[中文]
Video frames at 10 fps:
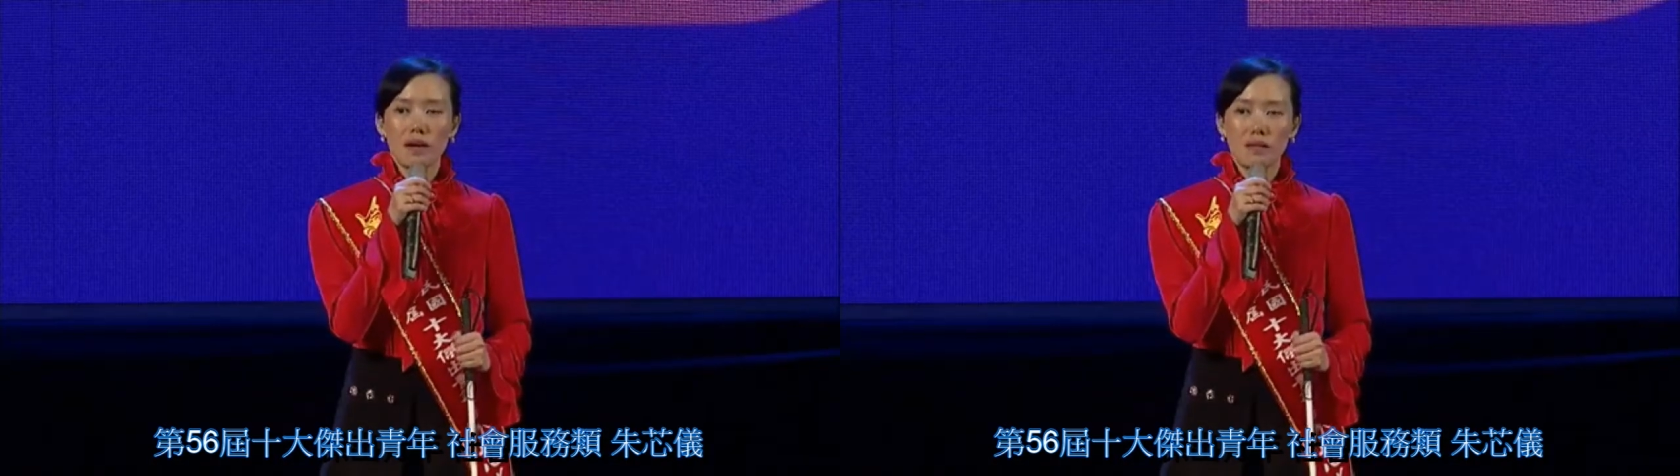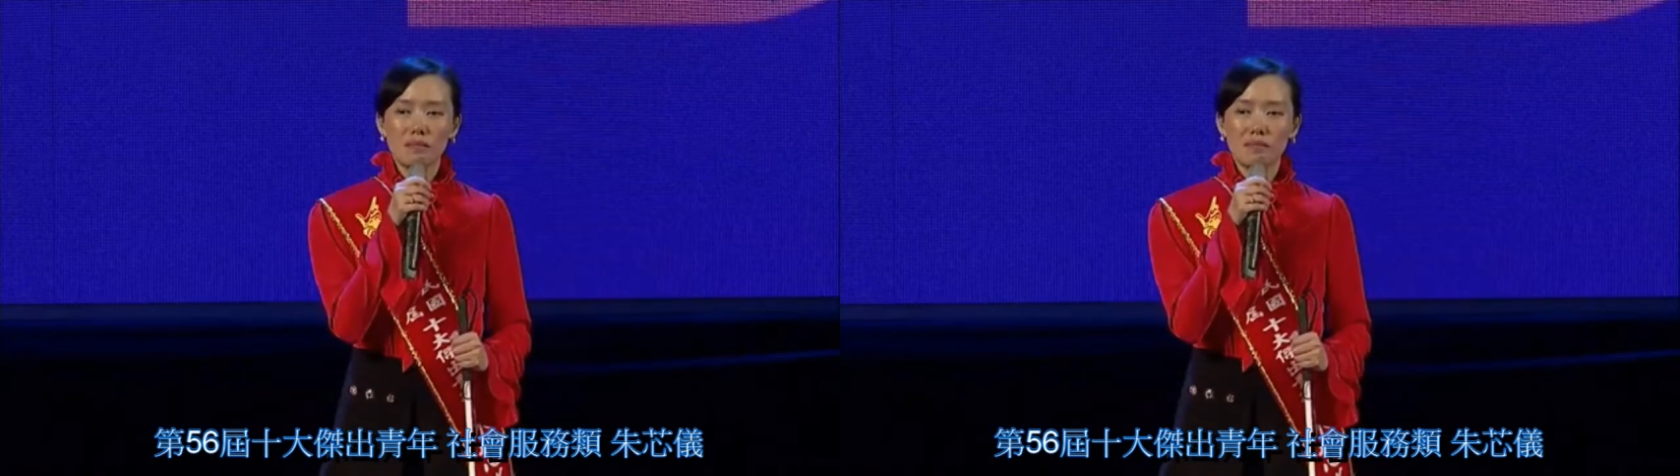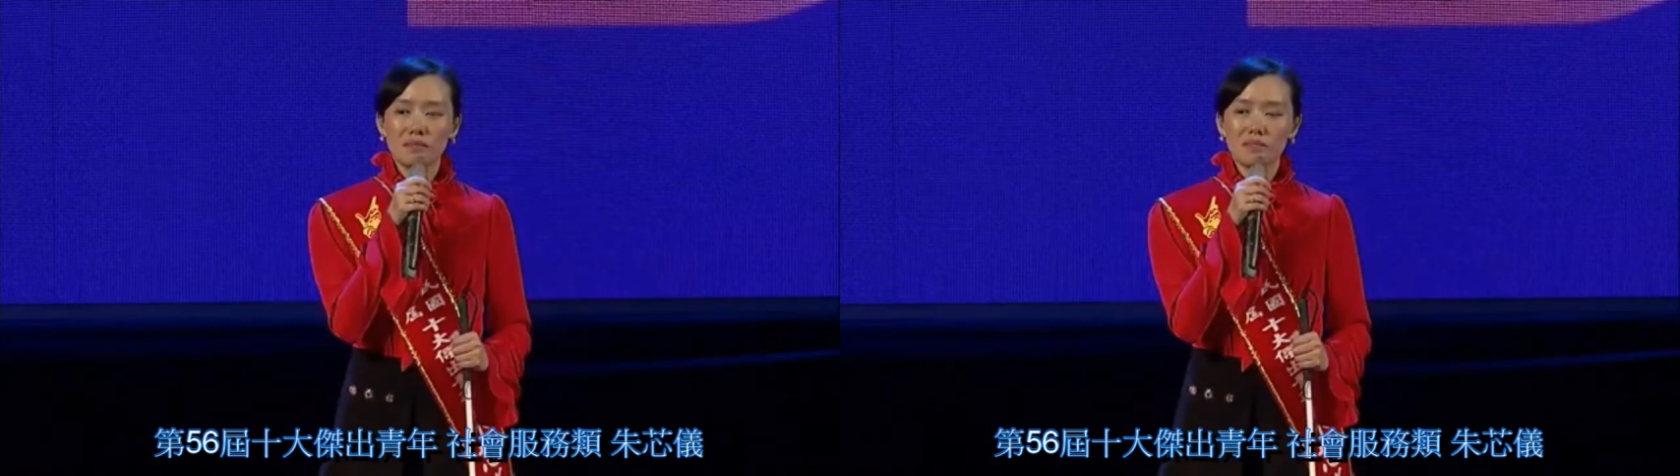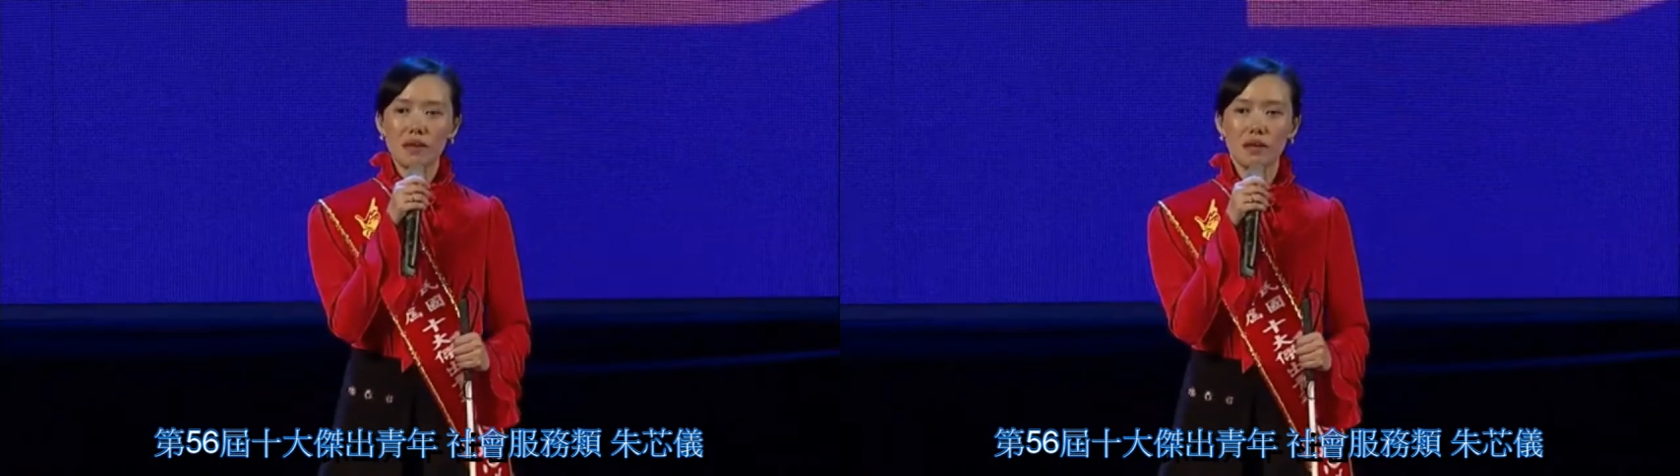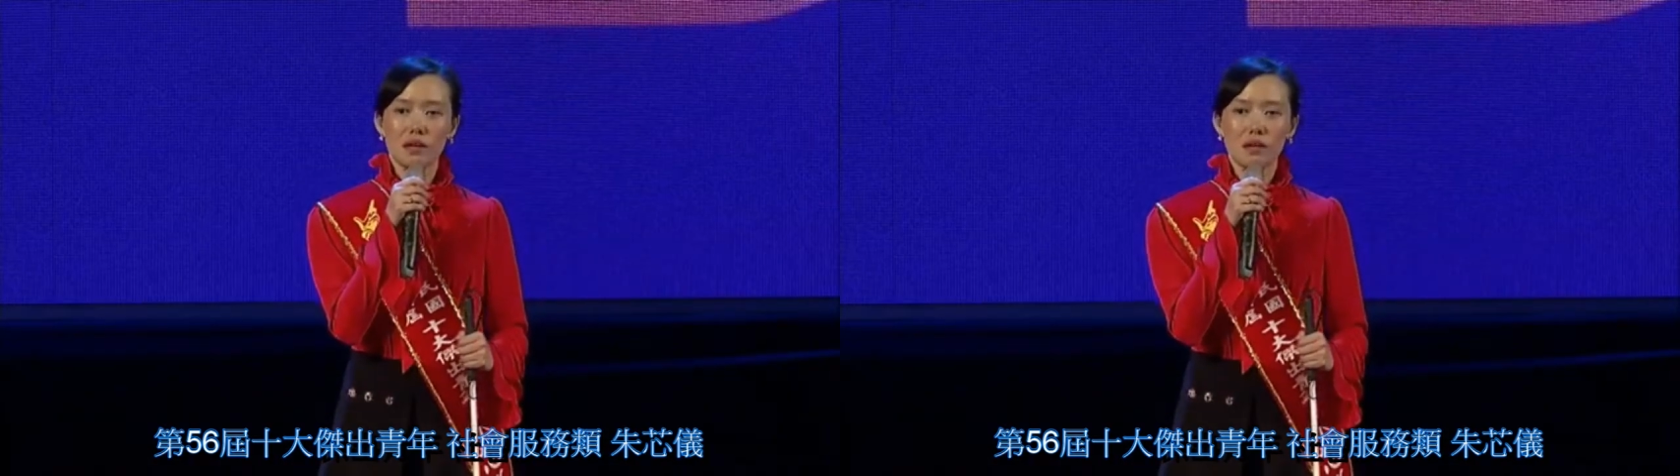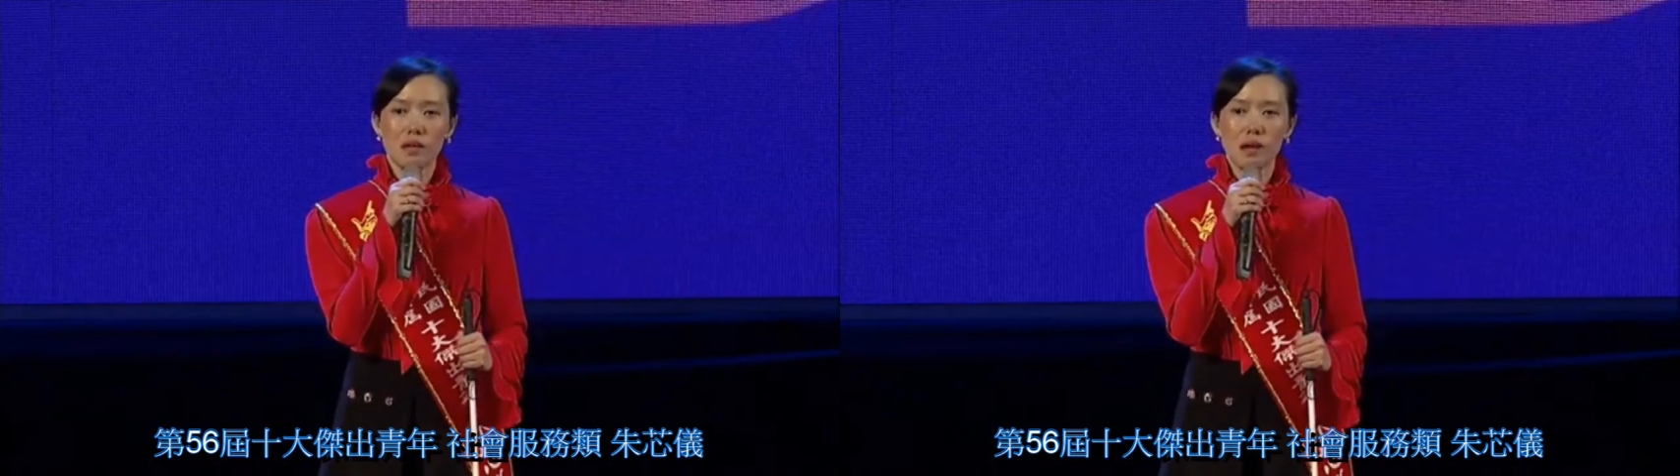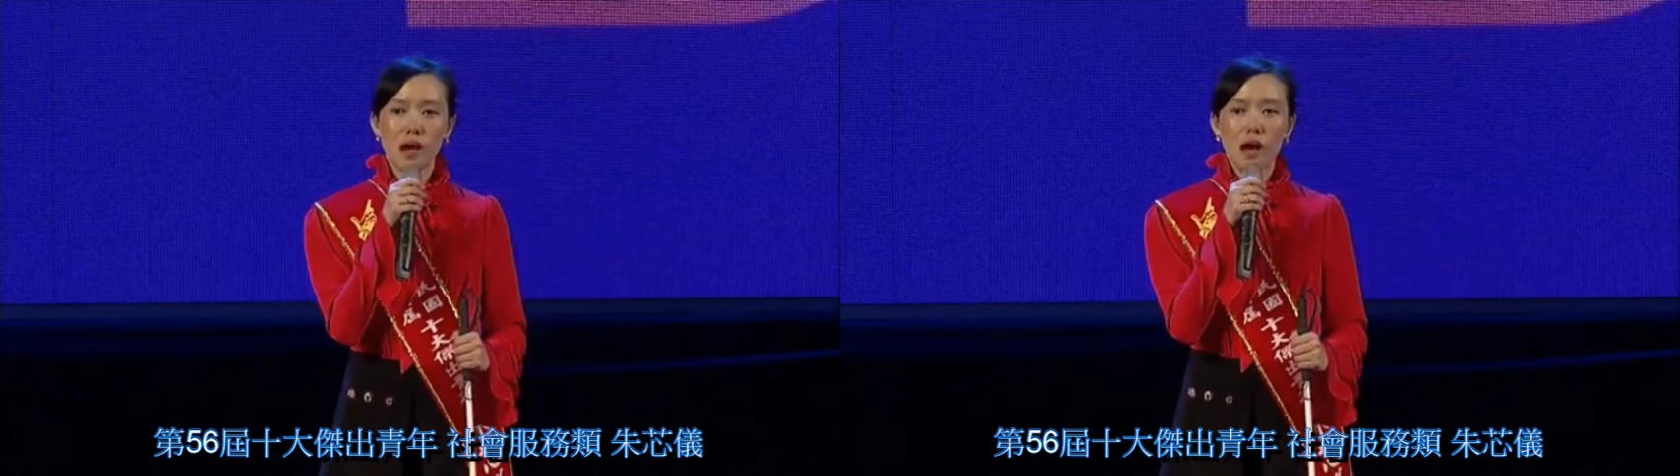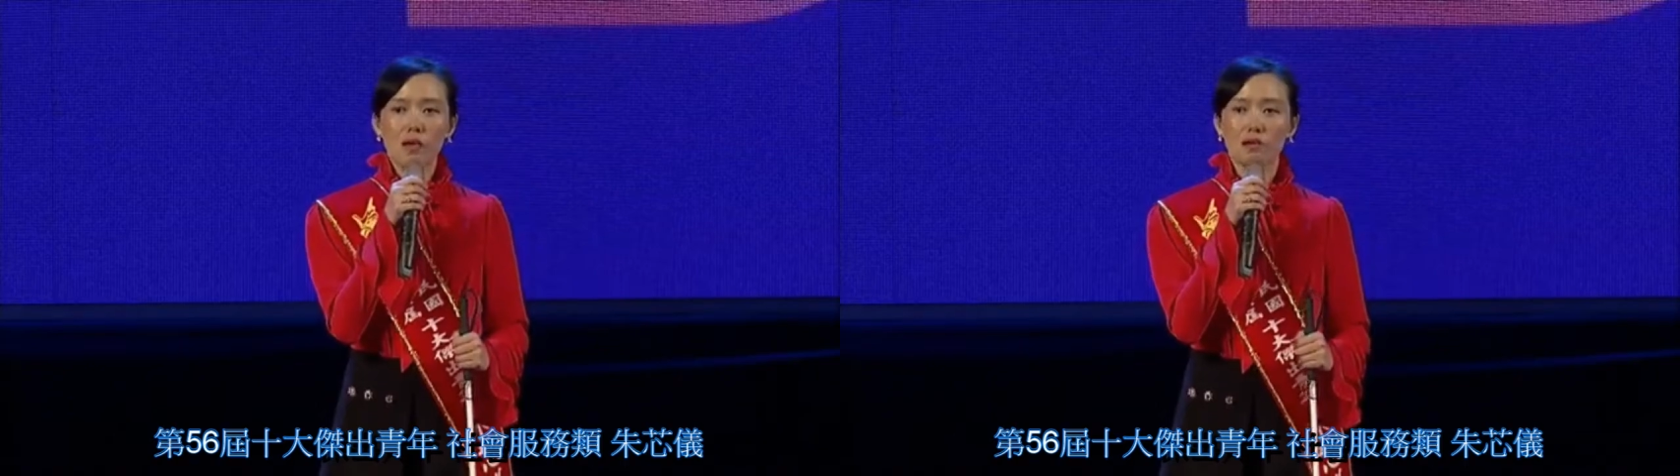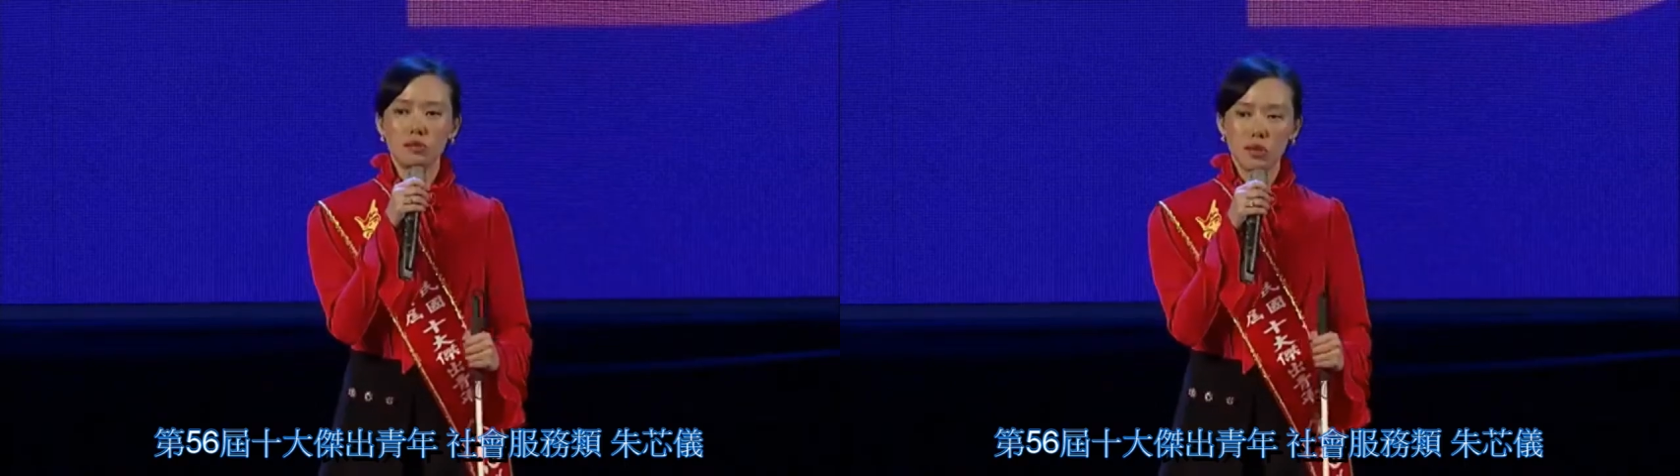嗯，我